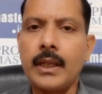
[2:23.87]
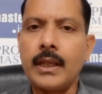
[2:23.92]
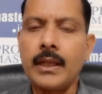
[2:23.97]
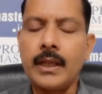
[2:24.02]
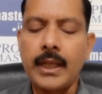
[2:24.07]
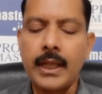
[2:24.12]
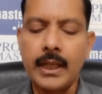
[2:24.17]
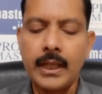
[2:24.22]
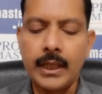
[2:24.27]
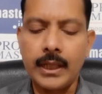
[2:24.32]

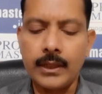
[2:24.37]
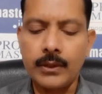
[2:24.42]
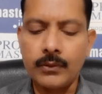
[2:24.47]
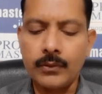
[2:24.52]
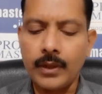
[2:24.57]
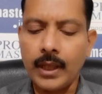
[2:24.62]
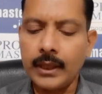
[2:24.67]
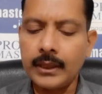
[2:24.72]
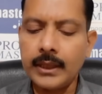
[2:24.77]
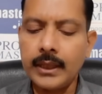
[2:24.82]
ఇంకేం లేదు
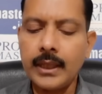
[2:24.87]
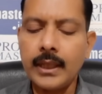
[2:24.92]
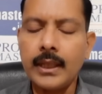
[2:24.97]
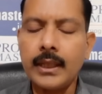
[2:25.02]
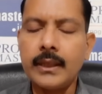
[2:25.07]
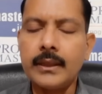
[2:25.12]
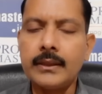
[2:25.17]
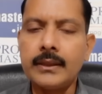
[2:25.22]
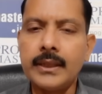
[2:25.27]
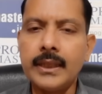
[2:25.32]
అయితే
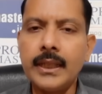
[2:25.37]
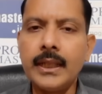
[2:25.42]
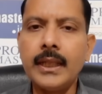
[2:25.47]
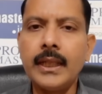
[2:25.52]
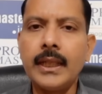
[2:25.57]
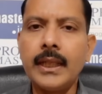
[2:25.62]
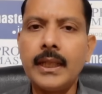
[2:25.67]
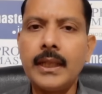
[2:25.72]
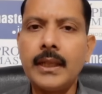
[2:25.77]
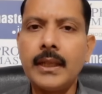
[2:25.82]

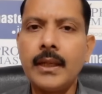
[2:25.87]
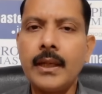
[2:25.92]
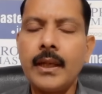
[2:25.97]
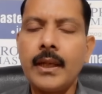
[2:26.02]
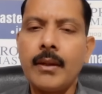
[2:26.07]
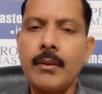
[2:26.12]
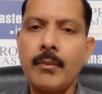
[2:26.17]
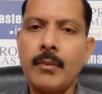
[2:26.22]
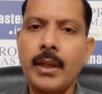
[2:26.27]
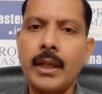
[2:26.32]
దీన్ని
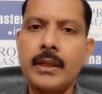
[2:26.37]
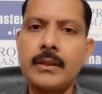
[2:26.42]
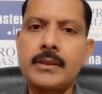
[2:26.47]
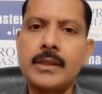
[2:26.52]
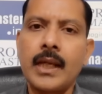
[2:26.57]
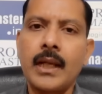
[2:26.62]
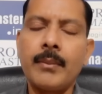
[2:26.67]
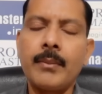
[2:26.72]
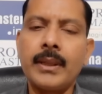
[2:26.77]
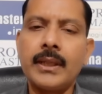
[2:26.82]
మన
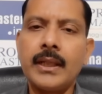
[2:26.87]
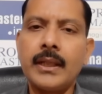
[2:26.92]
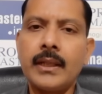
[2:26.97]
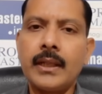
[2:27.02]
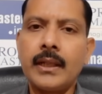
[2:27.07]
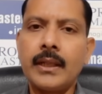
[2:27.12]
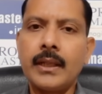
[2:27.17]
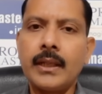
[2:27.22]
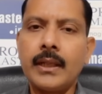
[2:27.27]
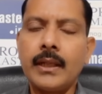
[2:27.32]
చాలామంది
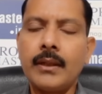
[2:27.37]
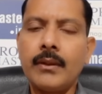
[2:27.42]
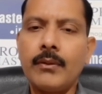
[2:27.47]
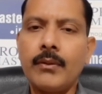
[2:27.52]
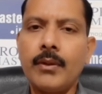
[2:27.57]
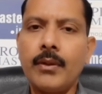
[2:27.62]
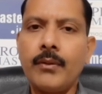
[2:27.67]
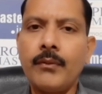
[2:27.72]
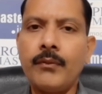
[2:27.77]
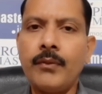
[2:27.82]
ఏంటంటే
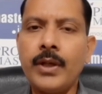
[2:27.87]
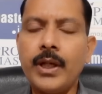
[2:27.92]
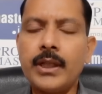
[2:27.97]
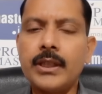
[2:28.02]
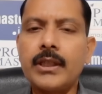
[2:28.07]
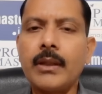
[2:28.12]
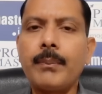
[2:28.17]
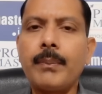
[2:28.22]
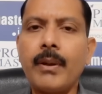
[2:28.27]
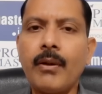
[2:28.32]
వీళ్ళు
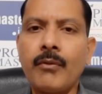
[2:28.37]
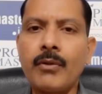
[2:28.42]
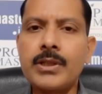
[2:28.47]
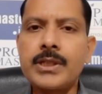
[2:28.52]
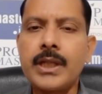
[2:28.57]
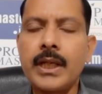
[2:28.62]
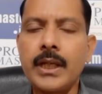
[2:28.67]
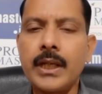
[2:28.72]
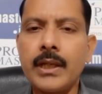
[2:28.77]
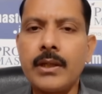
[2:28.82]
తప్ప ఎవరు
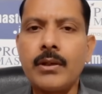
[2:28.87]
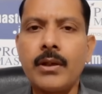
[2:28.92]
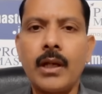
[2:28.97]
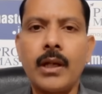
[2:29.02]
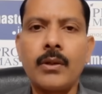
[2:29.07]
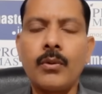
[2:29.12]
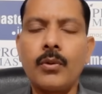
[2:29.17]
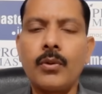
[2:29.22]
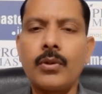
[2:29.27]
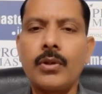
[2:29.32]
చేయలేరు
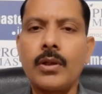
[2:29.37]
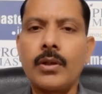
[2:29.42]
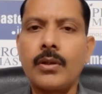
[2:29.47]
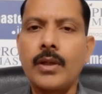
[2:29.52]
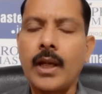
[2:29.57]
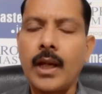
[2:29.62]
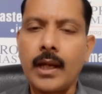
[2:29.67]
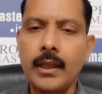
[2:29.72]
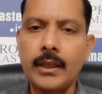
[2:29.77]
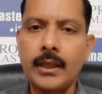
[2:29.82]
అనుకుంటున్నారు
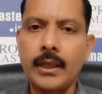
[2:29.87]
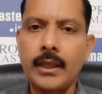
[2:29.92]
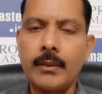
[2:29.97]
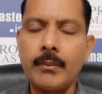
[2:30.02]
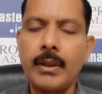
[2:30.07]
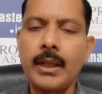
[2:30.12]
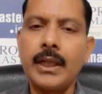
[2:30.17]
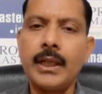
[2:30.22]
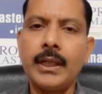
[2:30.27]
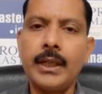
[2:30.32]
కాదండి
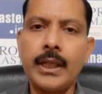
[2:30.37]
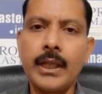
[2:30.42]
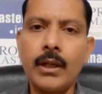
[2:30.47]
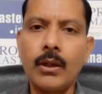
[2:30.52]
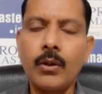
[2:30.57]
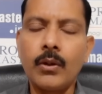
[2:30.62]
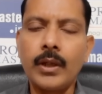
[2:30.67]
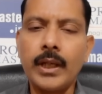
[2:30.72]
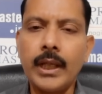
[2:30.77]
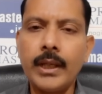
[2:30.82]
మన
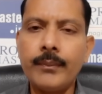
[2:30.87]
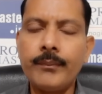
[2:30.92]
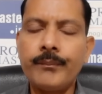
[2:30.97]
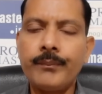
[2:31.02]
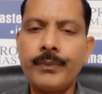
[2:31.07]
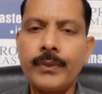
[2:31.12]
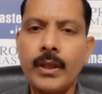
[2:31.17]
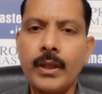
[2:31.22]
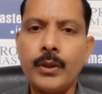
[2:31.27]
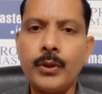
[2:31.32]
ఇండియాలోనే
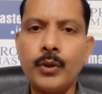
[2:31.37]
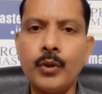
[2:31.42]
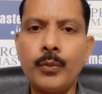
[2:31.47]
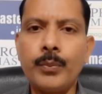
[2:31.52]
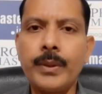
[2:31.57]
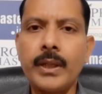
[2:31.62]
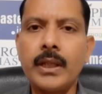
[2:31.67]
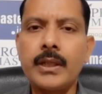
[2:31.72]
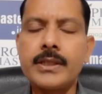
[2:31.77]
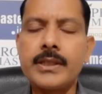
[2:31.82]

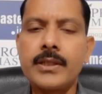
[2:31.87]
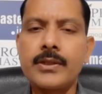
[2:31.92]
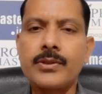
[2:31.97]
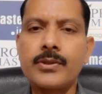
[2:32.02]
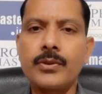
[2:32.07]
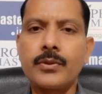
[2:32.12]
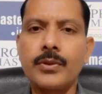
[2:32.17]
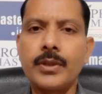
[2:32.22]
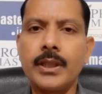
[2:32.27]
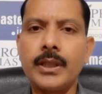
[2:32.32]
యూపీఎల్
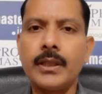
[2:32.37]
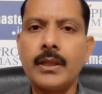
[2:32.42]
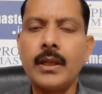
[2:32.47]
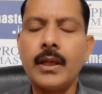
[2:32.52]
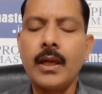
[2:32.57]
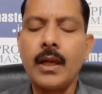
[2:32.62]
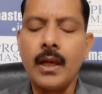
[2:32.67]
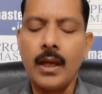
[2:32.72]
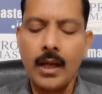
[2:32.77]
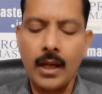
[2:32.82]
చేస్తుంది
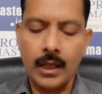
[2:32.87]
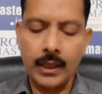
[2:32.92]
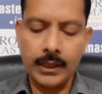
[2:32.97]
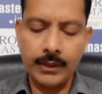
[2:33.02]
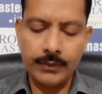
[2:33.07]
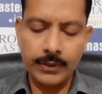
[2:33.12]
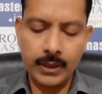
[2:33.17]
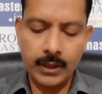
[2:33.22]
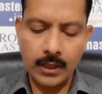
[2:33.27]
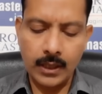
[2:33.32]

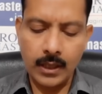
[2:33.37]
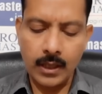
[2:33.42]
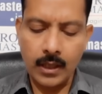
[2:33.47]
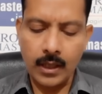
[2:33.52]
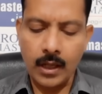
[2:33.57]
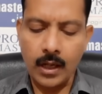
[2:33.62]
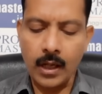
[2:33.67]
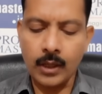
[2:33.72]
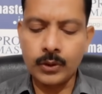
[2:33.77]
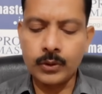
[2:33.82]
అదేవిధంగా
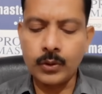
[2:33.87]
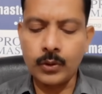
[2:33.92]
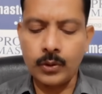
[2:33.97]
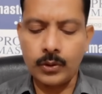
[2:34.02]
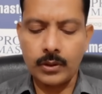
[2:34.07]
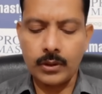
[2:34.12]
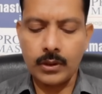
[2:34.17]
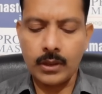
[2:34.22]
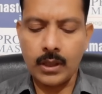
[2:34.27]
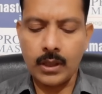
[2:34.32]
అతుల్